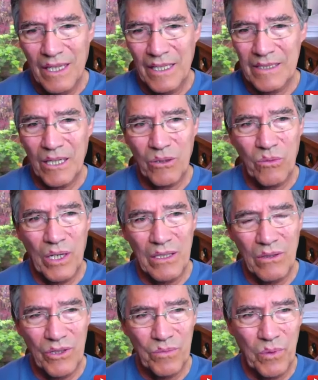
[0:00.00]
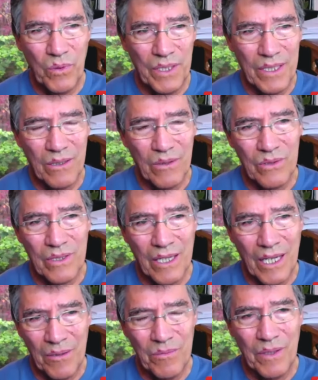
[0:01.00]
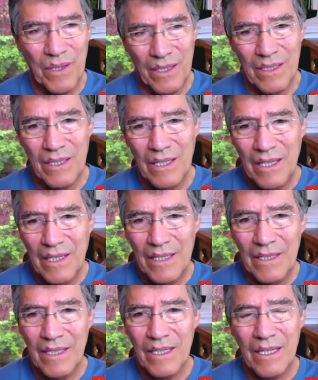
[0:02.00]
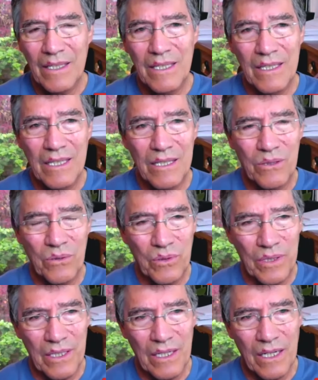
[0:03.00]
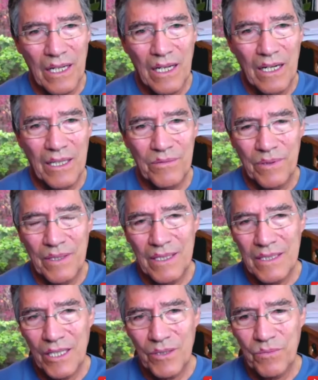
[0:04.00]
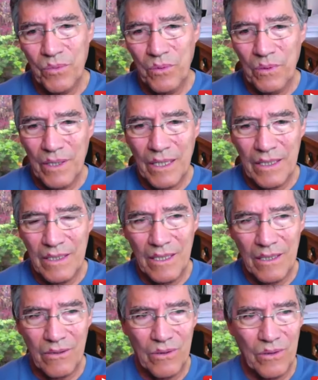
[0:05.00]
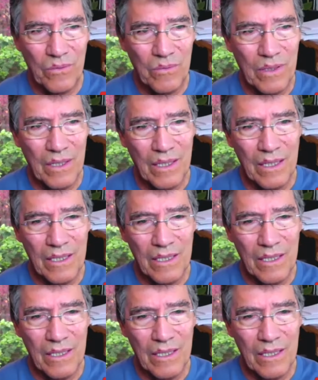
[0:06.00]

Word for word: ¿Hasta cuándo los políticos cambian y dejan de destruir las finanzas públicas y la economía.